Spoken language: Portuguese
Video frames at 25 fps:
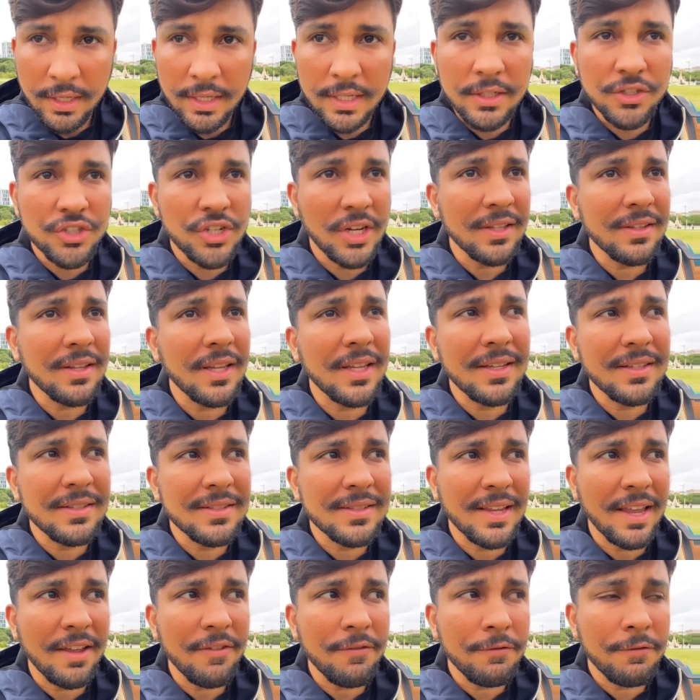E, gente,
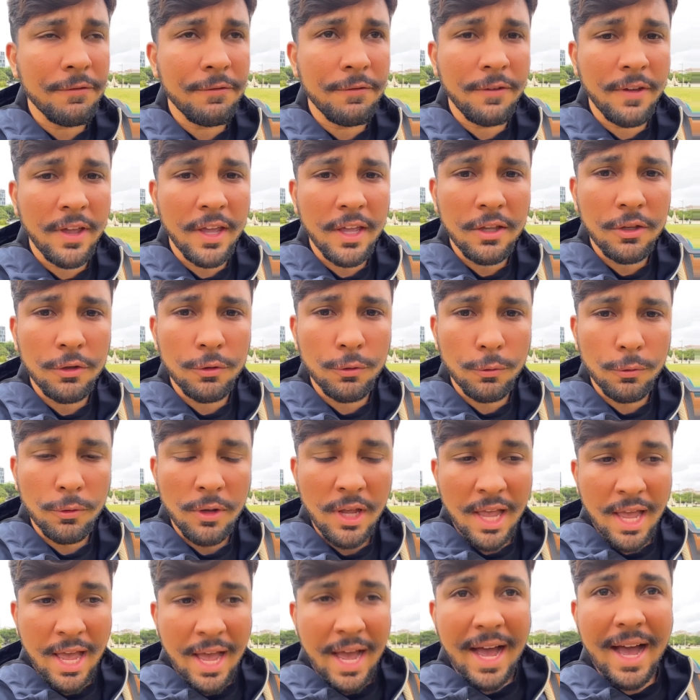isso é
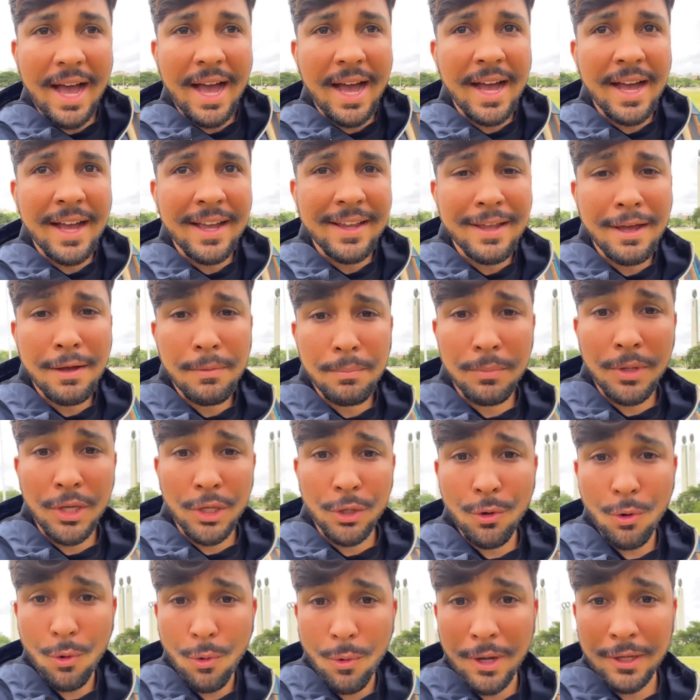feio. Ai,
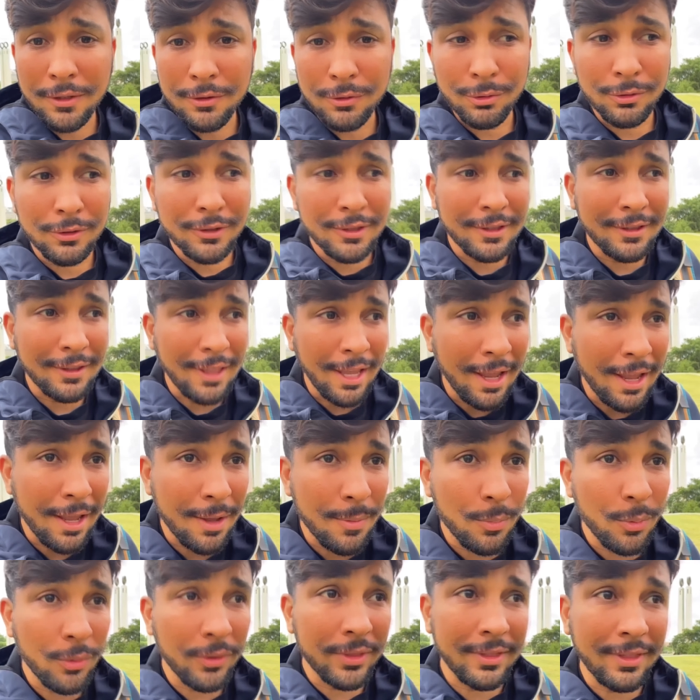amigo, quanto
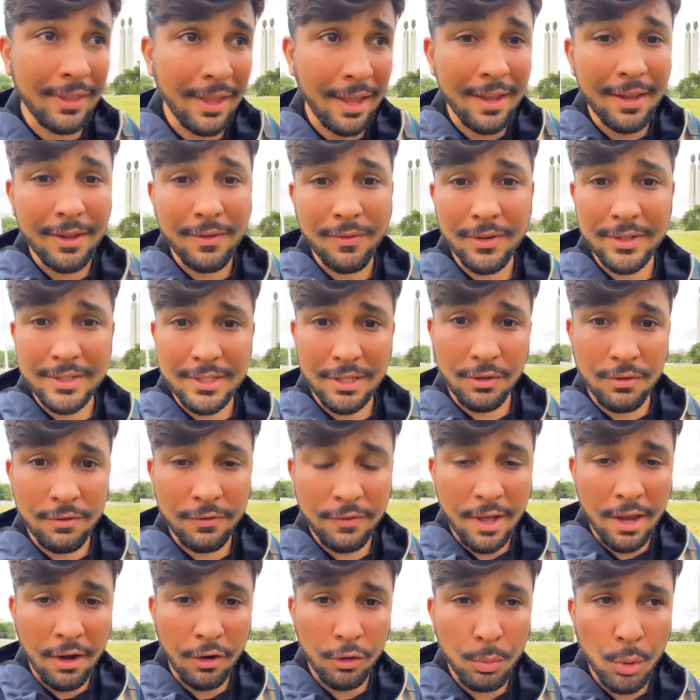tempo tem que você
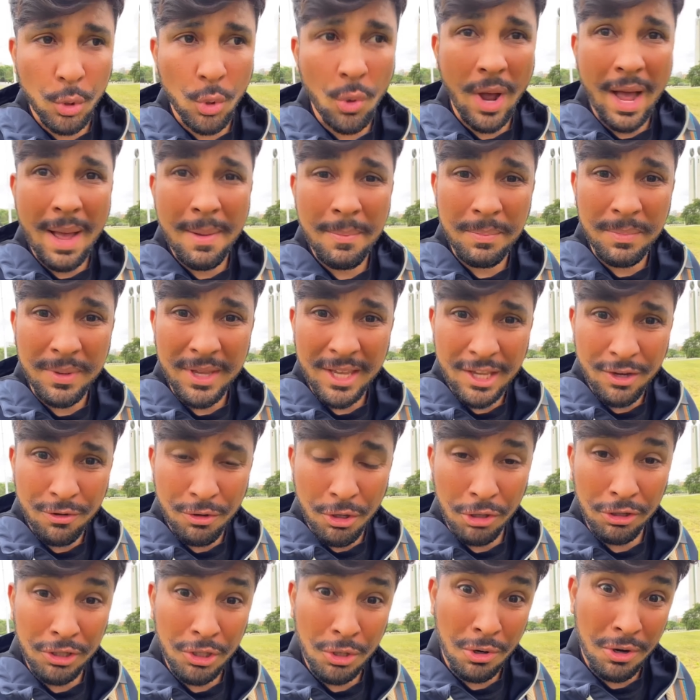não fala comigo,
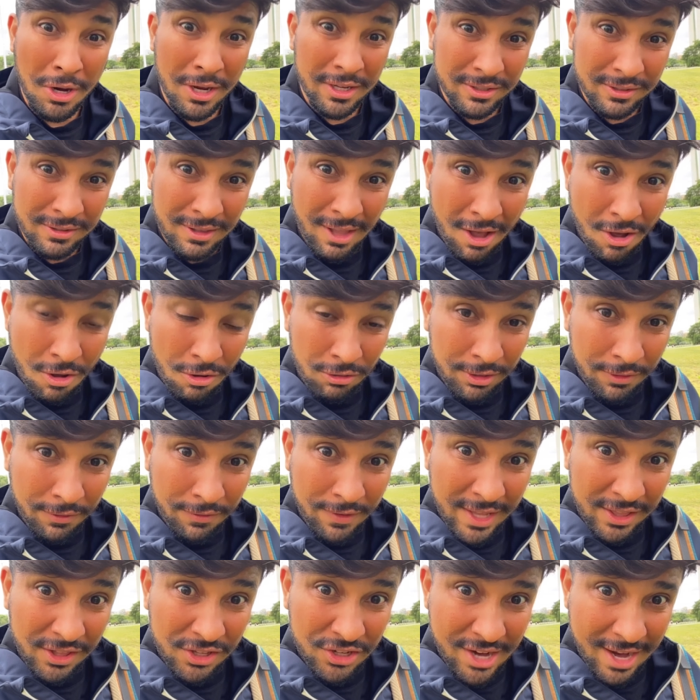amigo? E eu lhe conheço da onde,
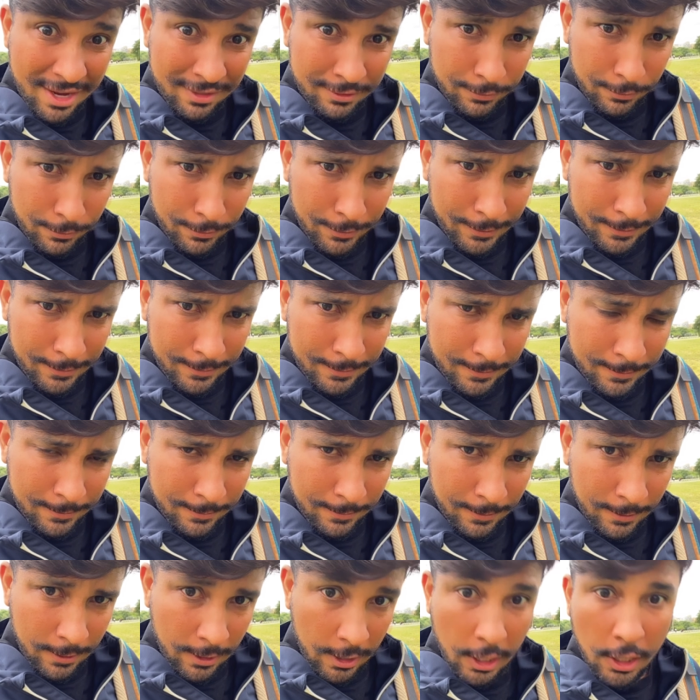filha de
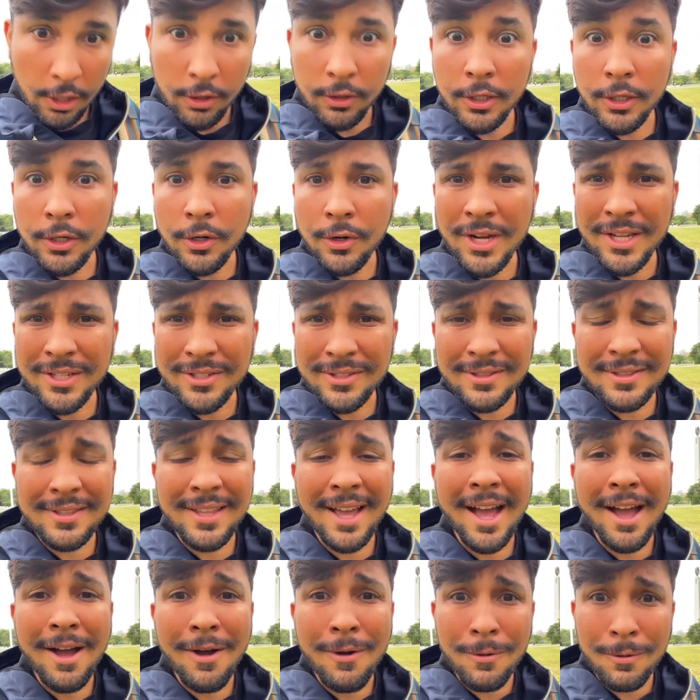Jesus? Eu lhe conheço
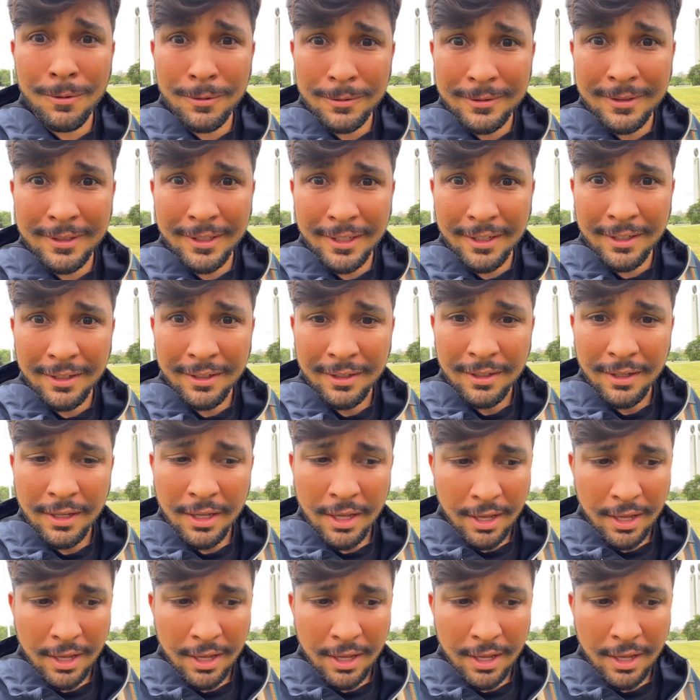da onde?